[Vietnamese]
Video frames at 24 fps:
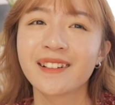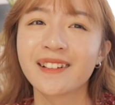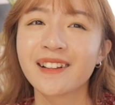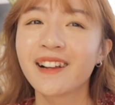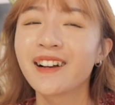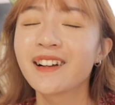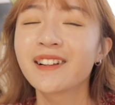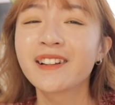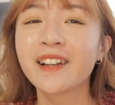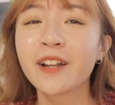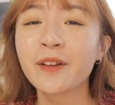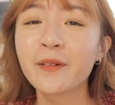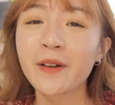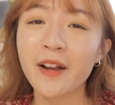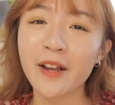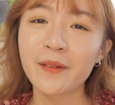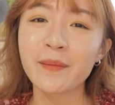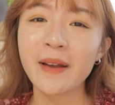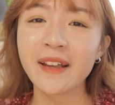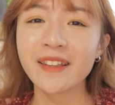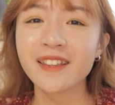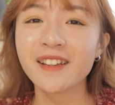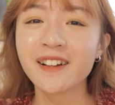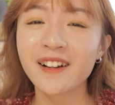Đó, nếu mà
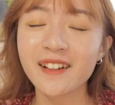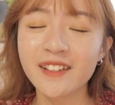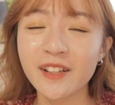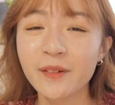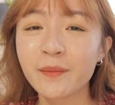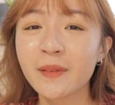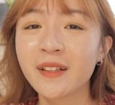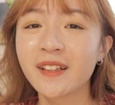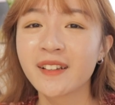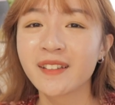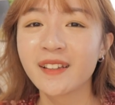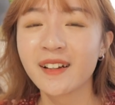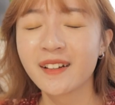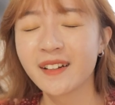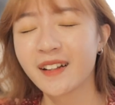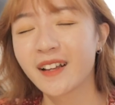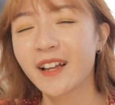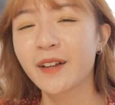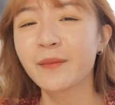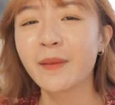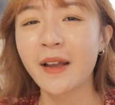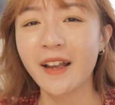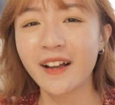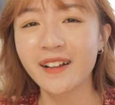các bạn chưa có chứng minh nhân dân thì
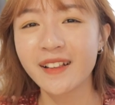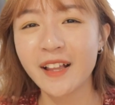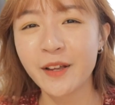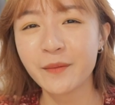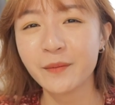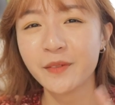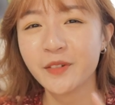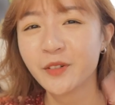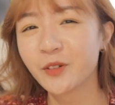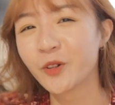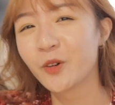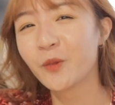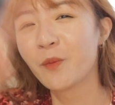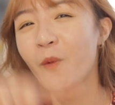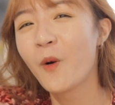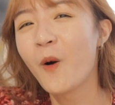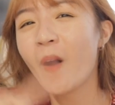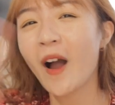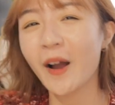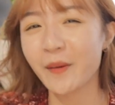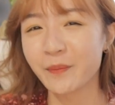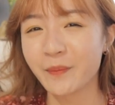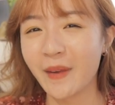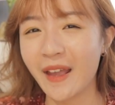các bạn có thể mượn của
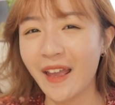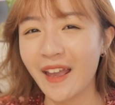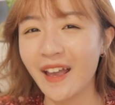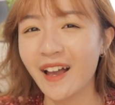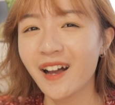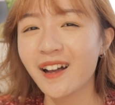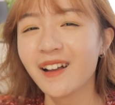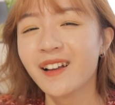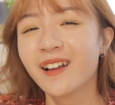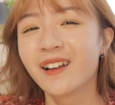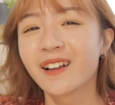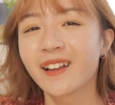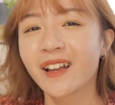bố hoặc mẹ.